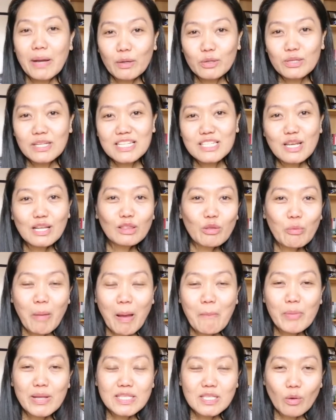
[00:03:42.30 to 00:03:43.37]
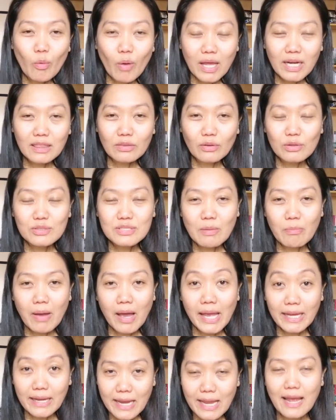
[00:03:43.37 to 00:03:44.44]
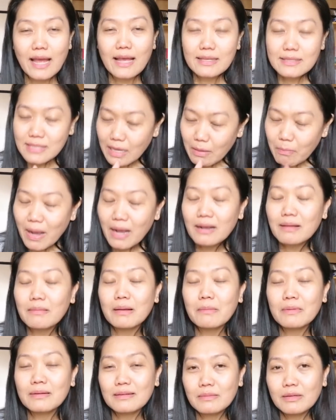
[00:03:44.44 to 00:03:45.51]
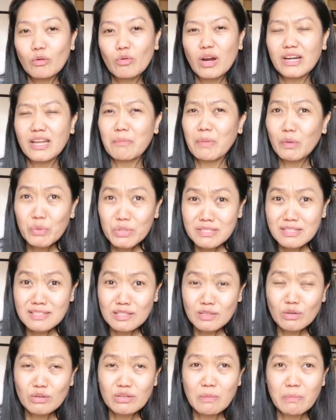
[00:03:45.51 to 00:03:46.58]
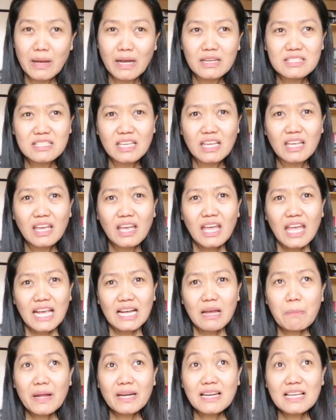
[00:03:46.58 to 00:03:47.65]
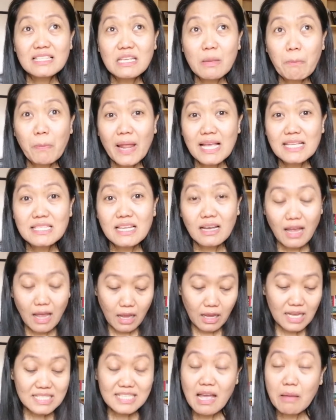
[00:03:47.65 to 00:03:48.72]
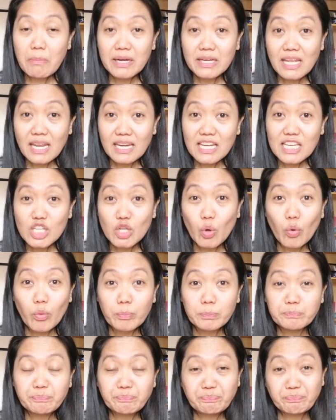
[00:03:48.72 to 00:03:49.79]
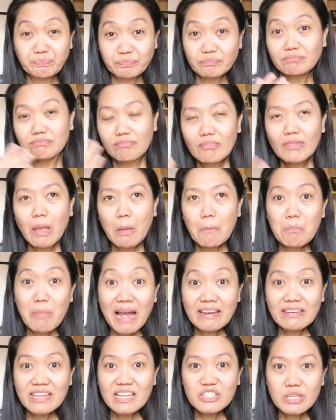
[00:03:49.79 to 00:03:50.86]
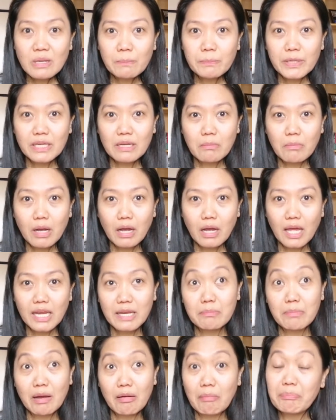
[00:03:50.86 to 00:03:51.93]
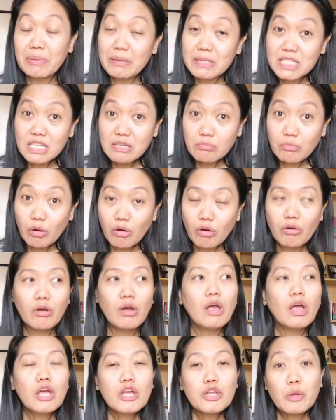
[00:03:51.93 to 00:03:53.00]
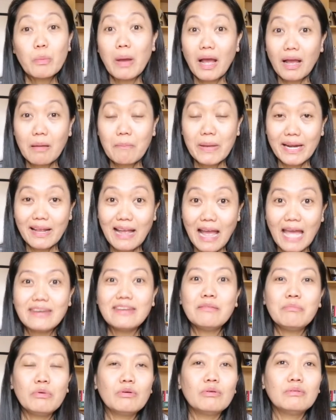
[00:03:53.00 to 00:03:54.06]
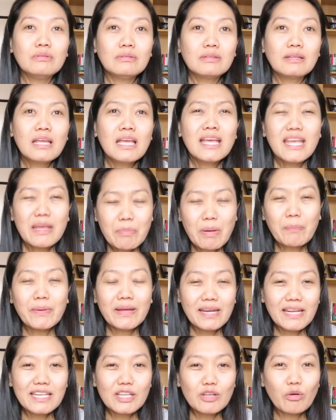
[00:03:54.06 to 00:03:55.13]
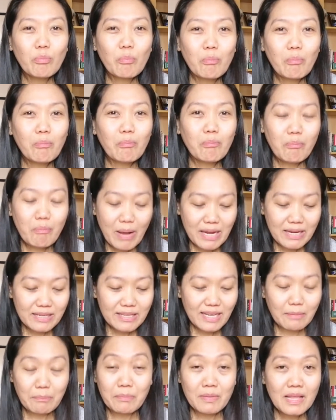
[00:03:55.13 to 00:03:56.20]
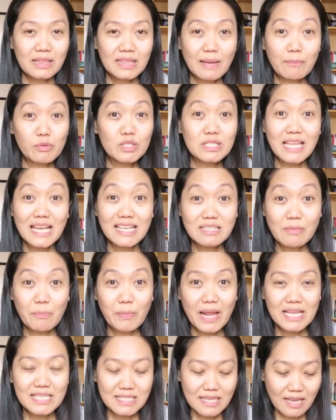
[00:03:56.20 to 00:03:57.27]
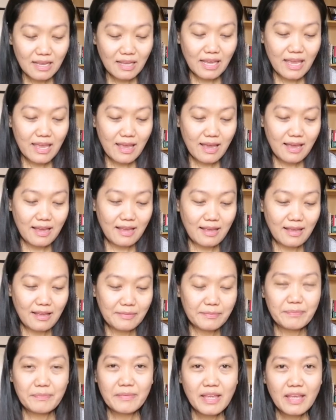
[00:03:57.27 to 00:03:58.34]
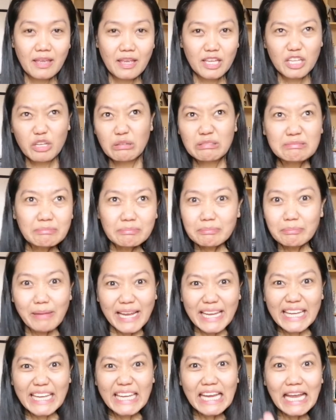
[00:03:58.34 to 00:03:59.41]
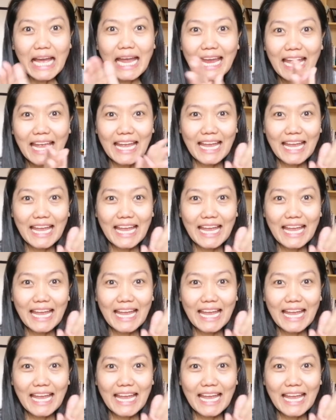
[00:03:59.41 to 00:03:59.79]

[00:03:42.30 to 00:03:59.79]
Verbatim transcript: pagod na siyang tumamboy sa kwarto, sa bahay, kaya sa ibang lugar naman. Which is true, di ba? Kasi kapag nasa plaza ka, kasama na rin yung banding syempre ng mga, halimbawa, pinsan mo, ng mga kabarkada mo. Iba pa rin yung banding tapos nasa plaza. Kaya yung maingay.